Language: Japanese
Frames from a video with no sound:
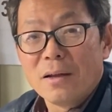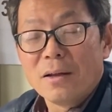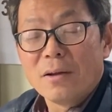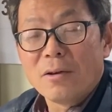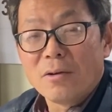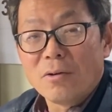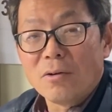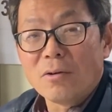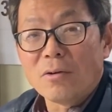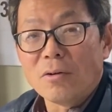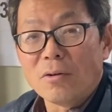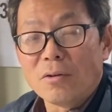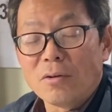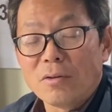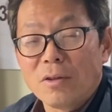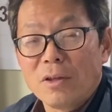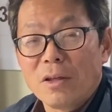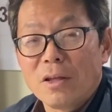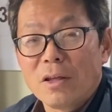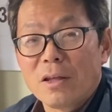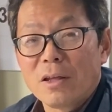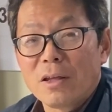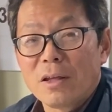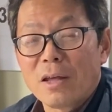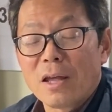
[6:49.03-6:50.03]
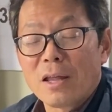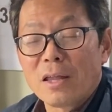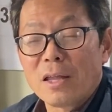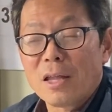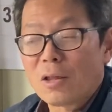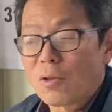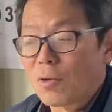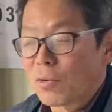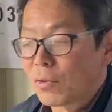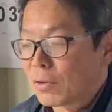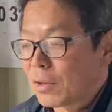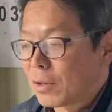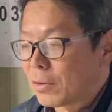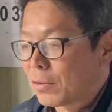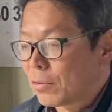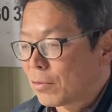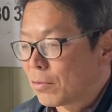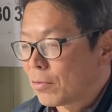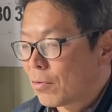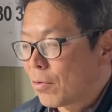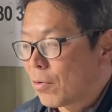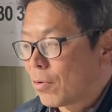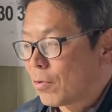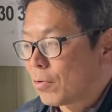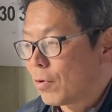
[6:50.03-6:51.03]
うん、人間にとって都
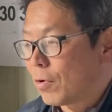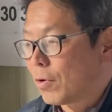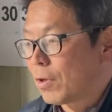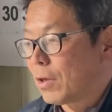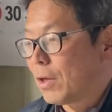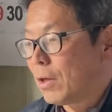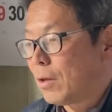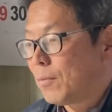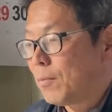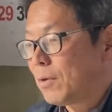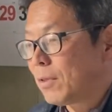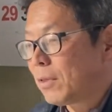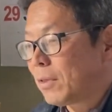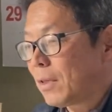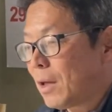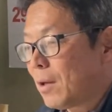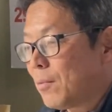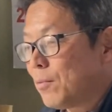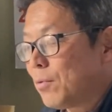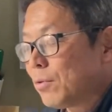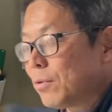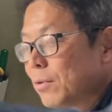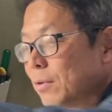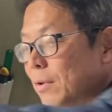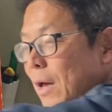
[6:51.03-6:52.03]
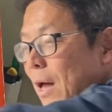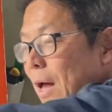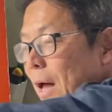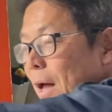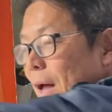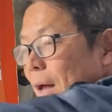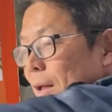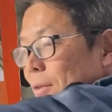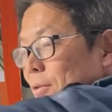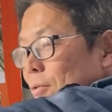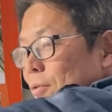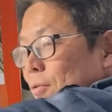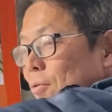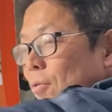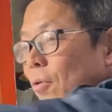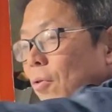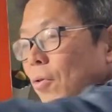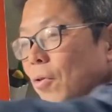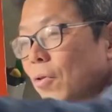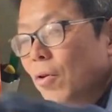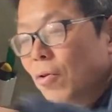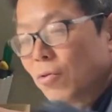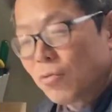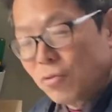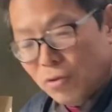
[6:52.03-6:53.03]
合のいい微生物が都
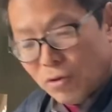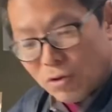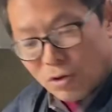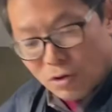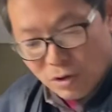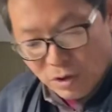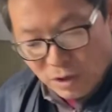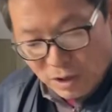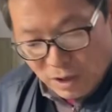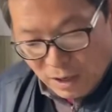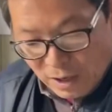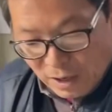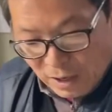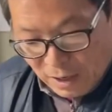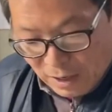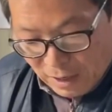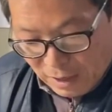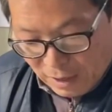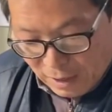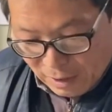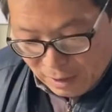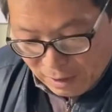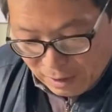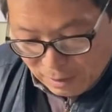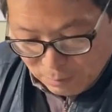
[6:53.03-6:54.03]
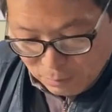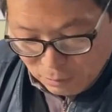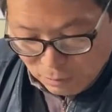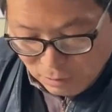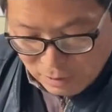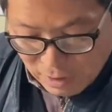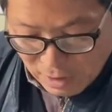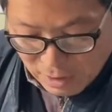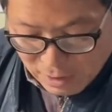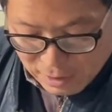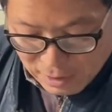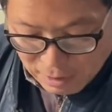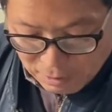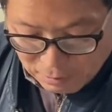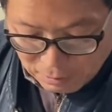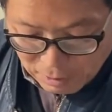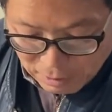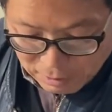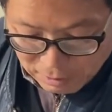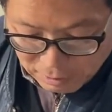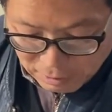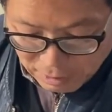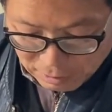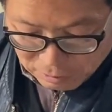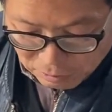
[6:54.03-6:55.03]
合よく、えー、分解してくれ
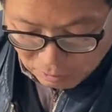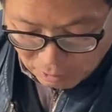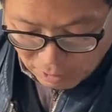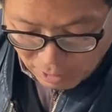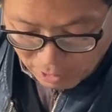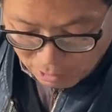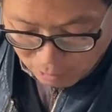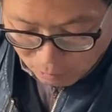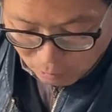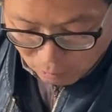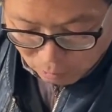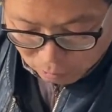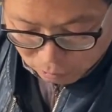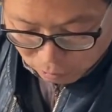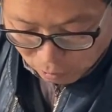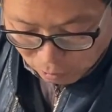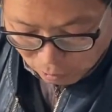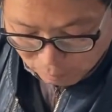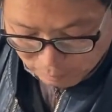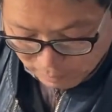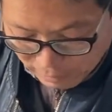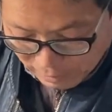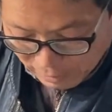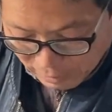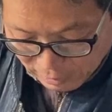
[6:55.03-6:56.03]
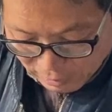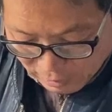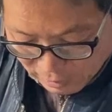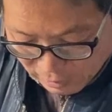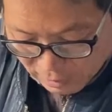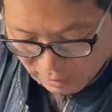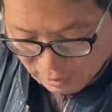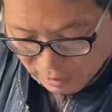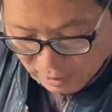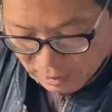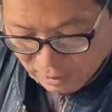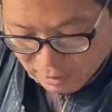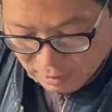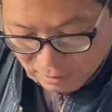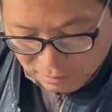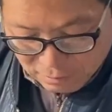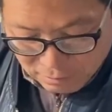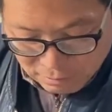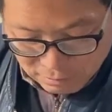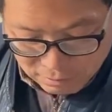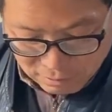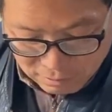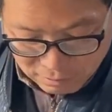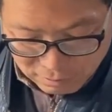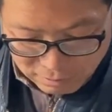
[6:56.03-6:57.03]
てるやつを発酵と呼び、うん、うん
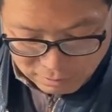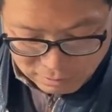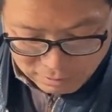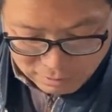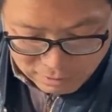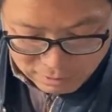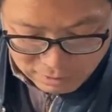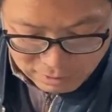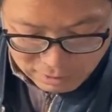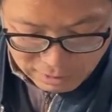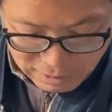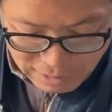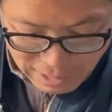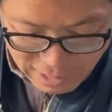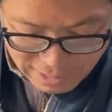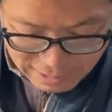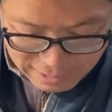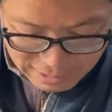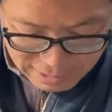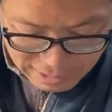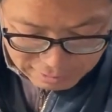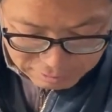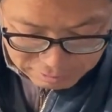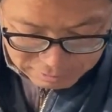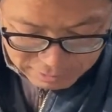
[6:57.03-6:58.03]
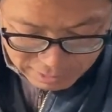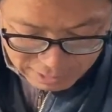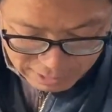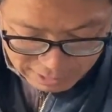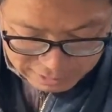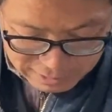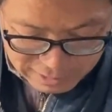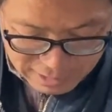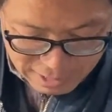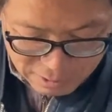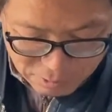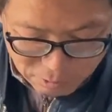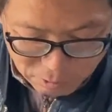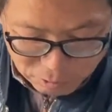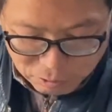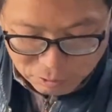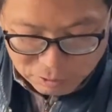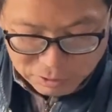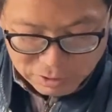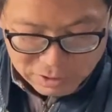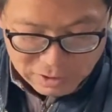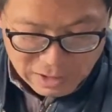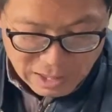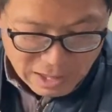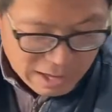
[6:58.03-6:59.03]
いらんやつがいらんこと
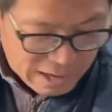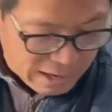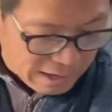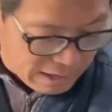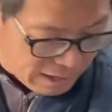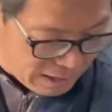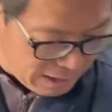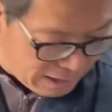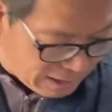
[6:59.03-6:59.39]
して、い